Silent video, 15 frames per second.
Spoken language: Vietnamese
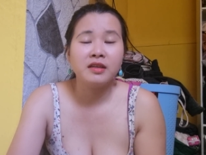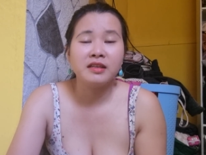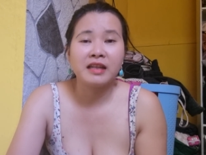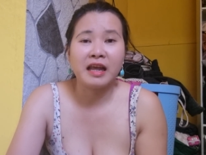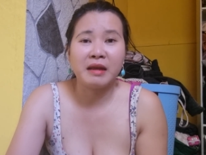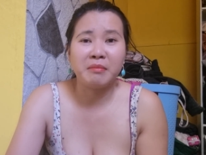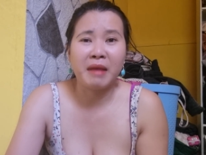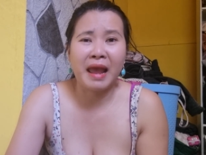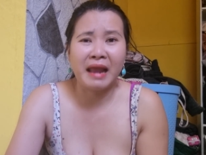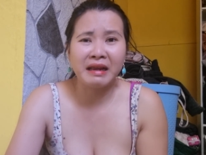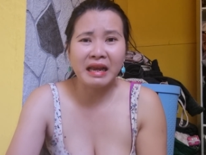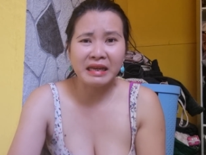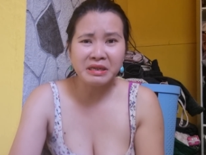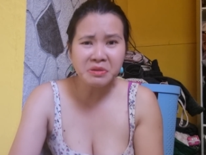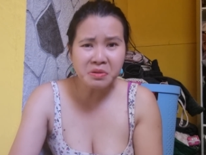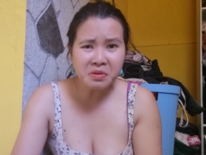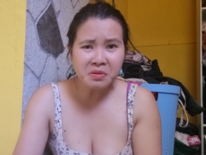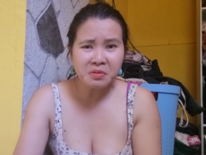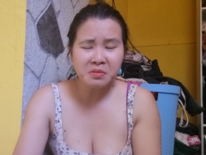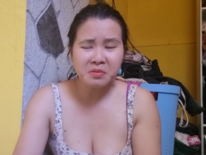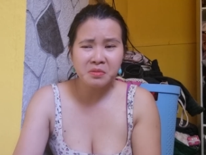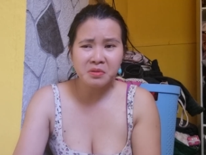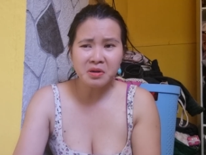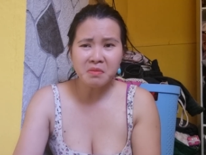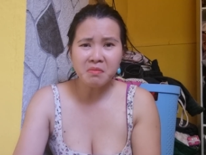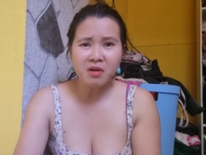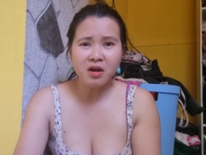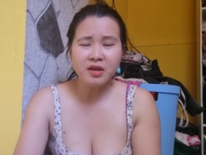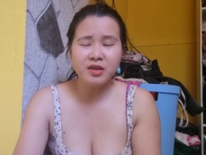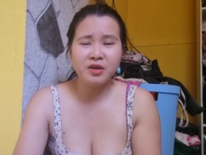thằng bạn anh nữa nó
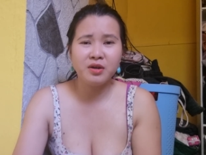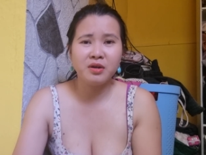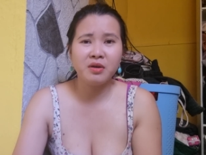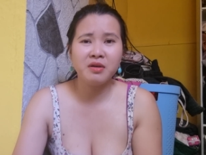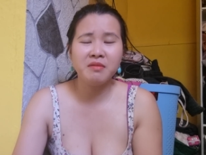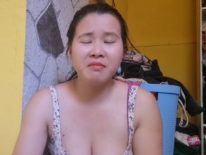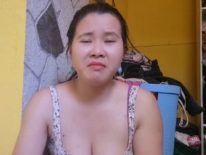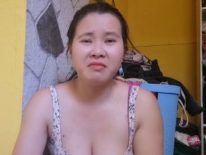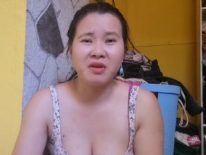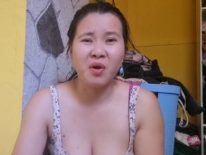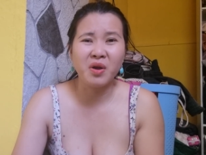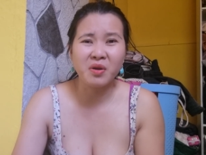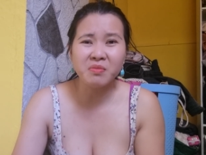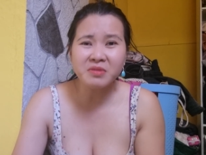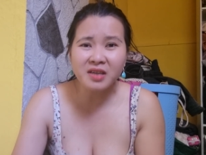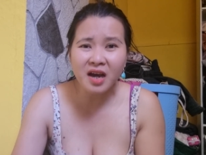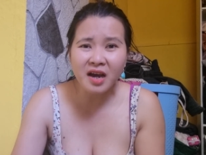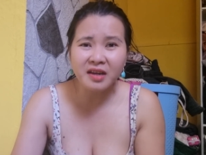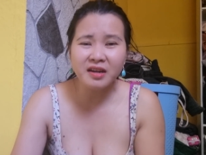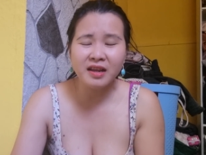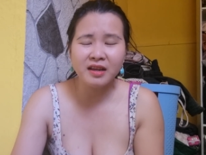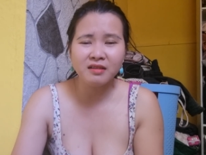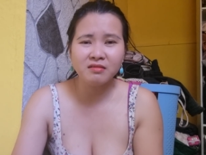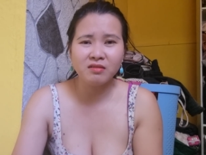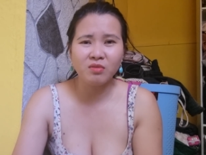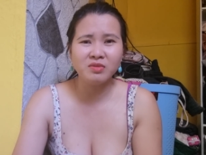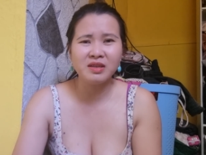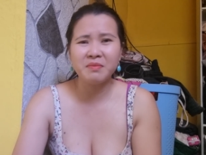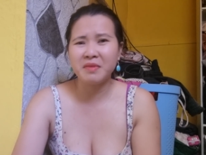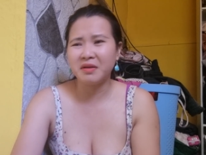mới vừa nói ngồi cũng chơi nè đổi
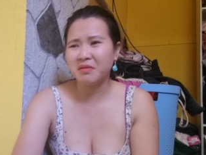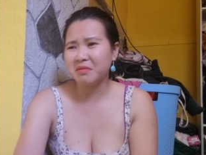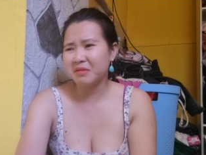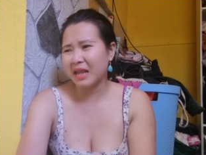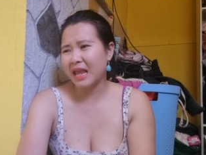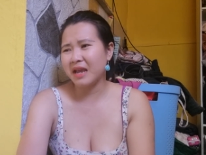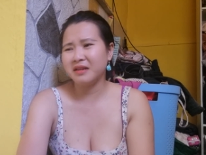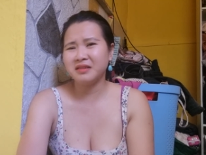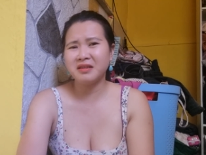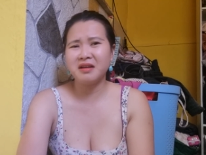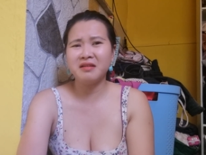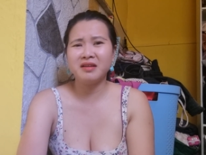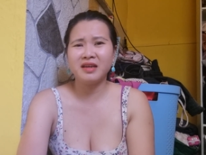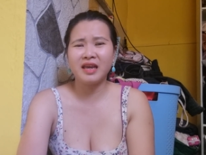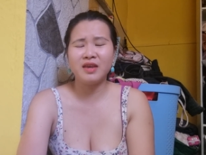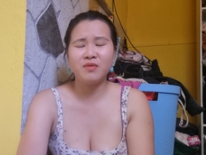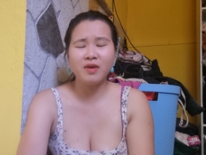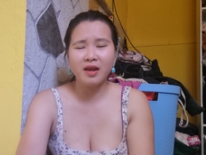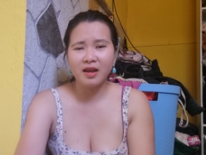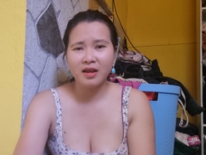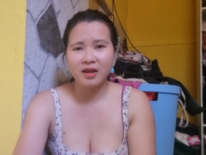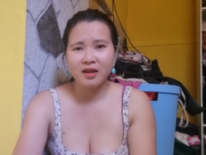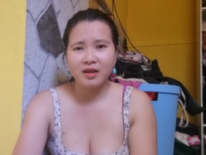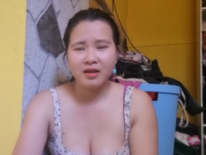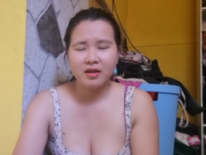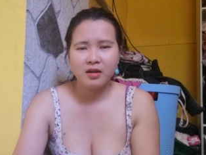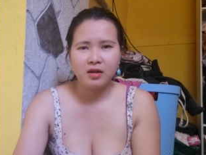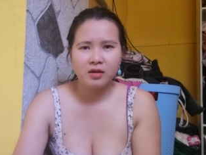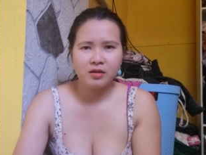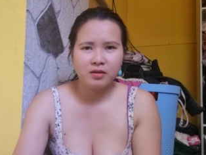xong mà nó nghe chân kỳ quá
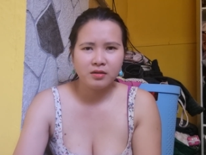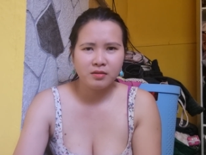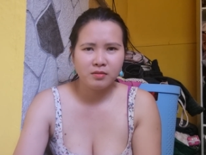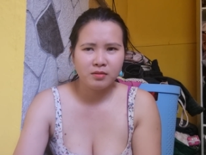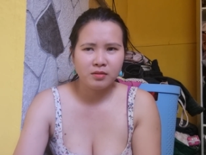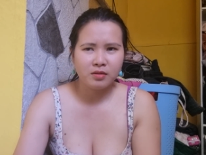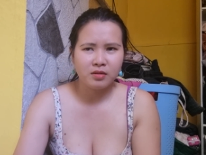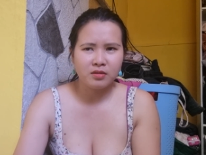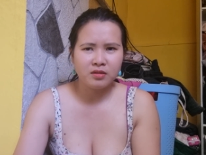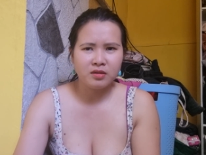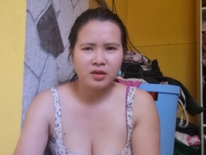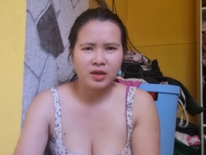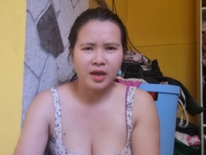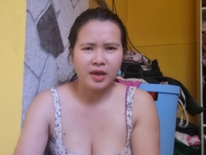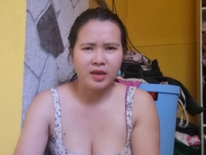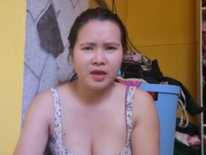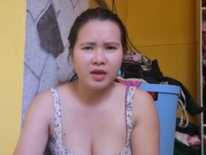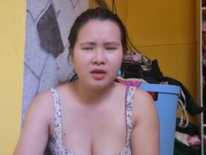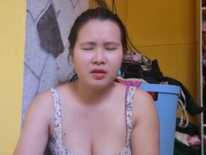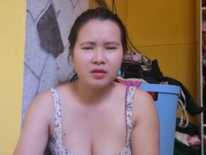gì kỳ á